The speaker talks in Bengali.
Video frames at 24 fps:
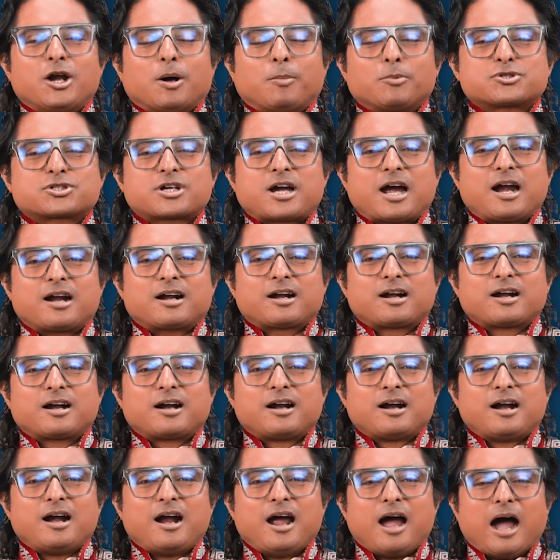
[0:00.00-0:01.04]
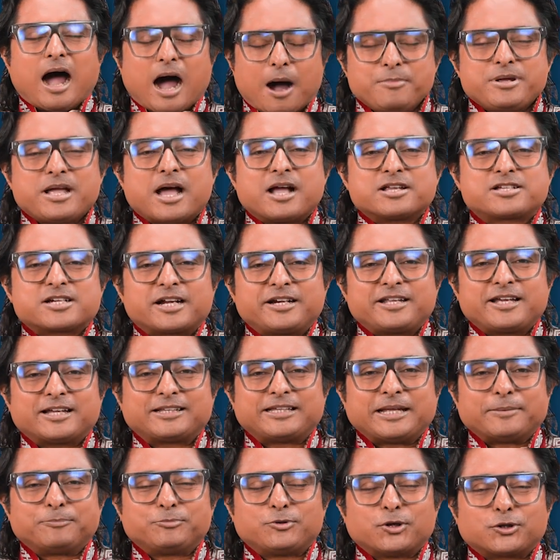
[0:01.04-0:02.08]
নমস্কার আমি আচার্য
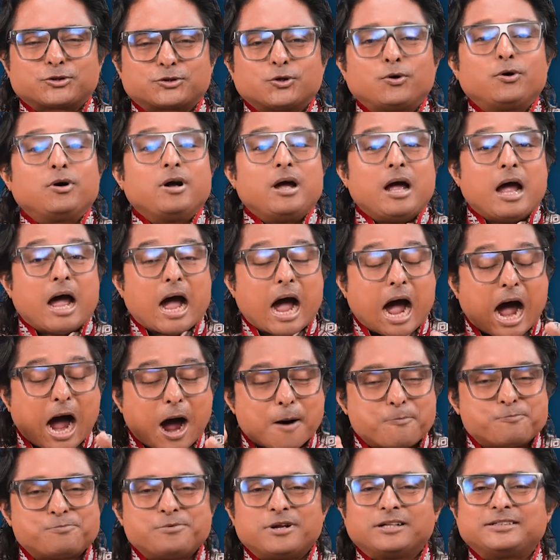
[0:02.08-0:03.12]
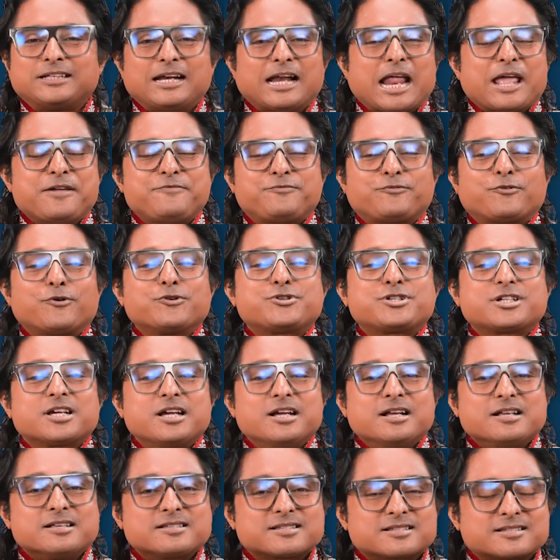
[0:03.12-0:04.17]
দেবদত্ত আপনাদের লাইফ কোচ
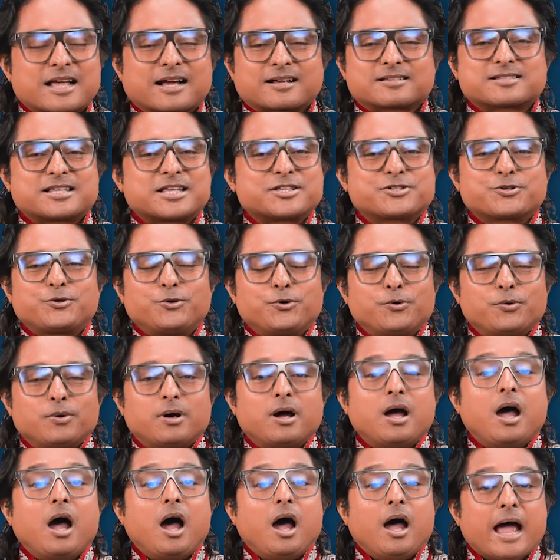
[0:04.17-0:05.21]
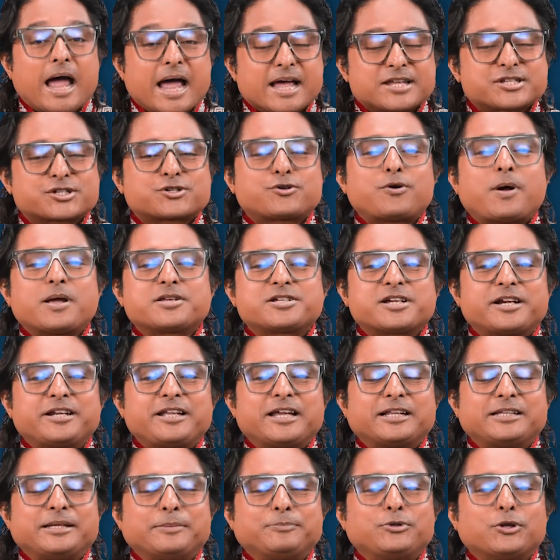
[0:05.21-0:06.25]
সাকসেস গুরু অ্যাস্ট্রো আচার্য
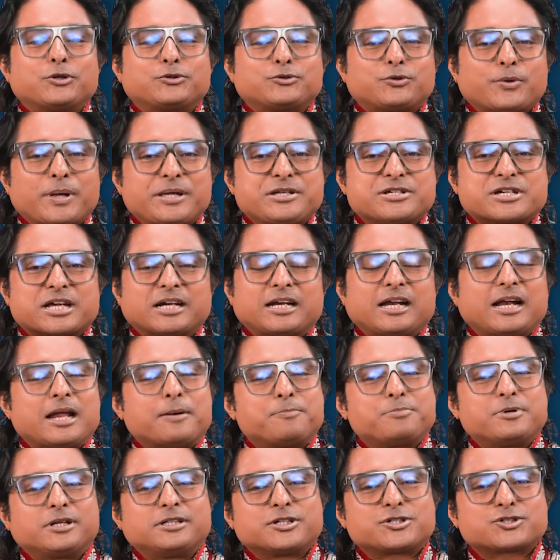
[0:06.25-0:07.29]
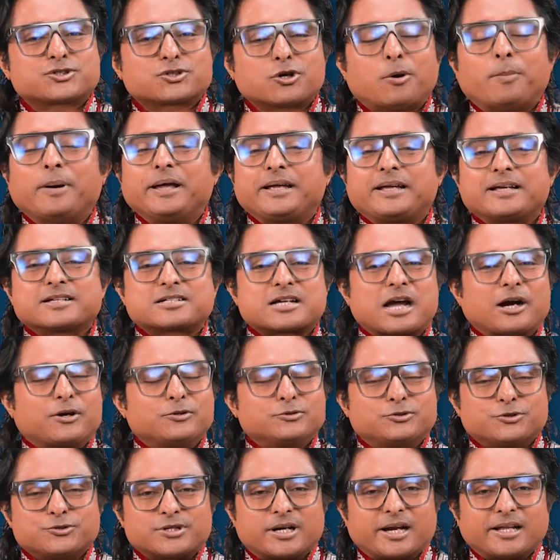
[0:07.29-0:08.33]
দেবদত্ত এই চ্যানেলে আপনাদের সবাইকে
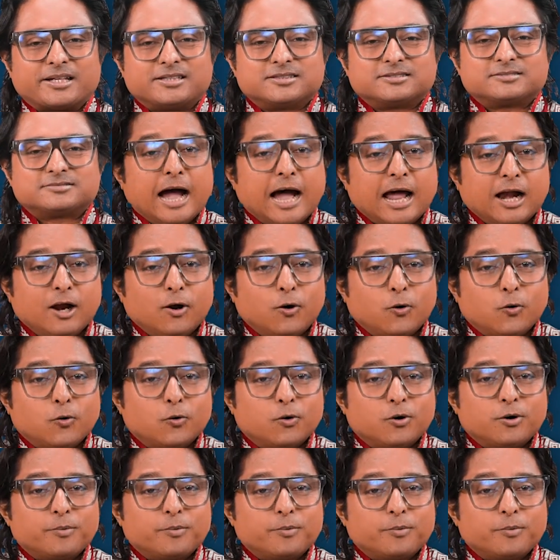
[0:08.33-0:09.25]
স্বাগত জানাই হ্যালো